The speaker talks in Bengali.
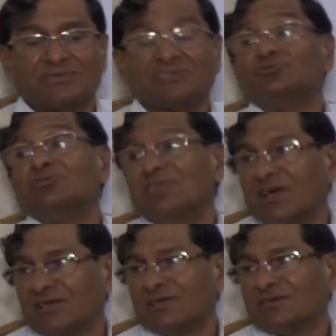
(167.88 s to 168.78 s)
কিছুদিন
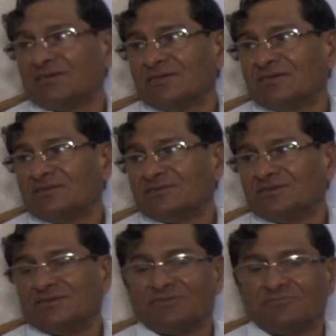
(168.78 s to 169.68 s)
আগে
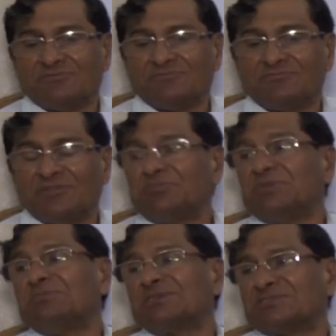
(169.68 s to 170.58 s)
যে
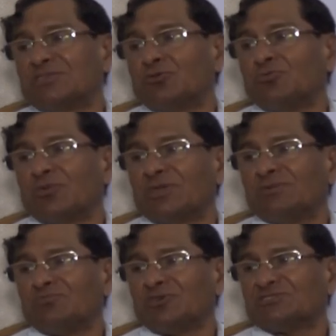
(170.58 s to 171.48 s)
ফিফটি পার্সেন্টের উপরে
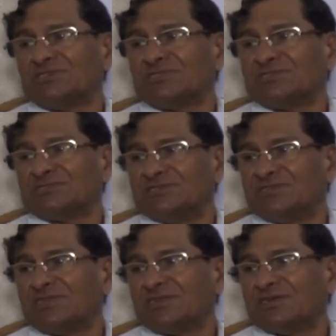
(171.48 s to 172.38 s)
পঞ্চায়েতের
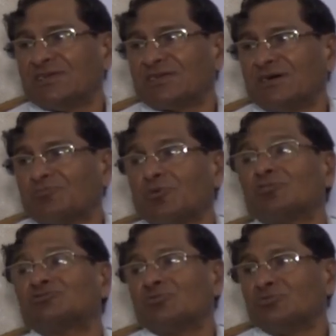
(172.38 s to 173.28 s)
সিটের একটা
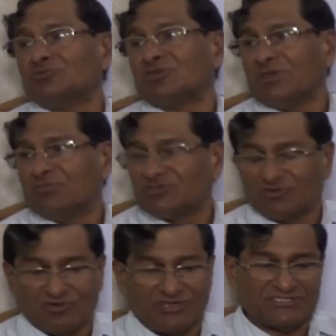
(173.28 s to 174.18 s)
প্রহসনমূলক
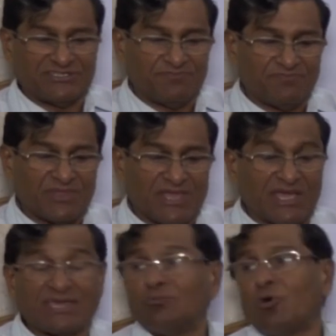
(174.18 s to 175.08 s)
নির্বাচন হয়েছে
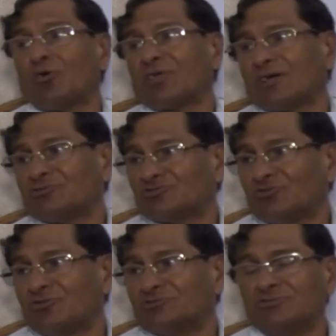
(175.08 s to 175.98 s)
একই মহড়া এখন
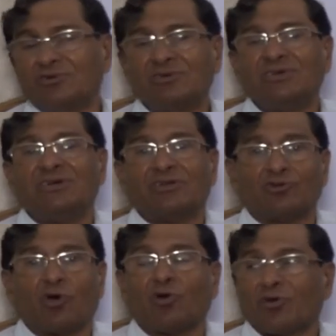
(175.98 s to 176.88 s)
শুরু হলো
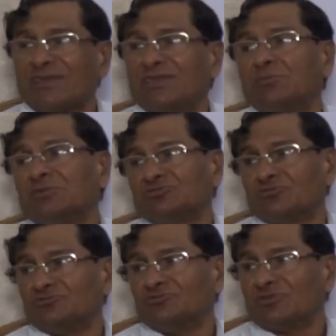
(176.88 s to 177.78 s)
নগরের
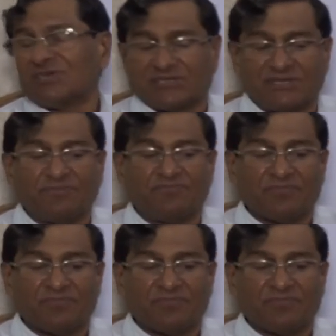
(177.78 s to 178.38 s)
নির্বাচনগুলোর ক্ষেত্রে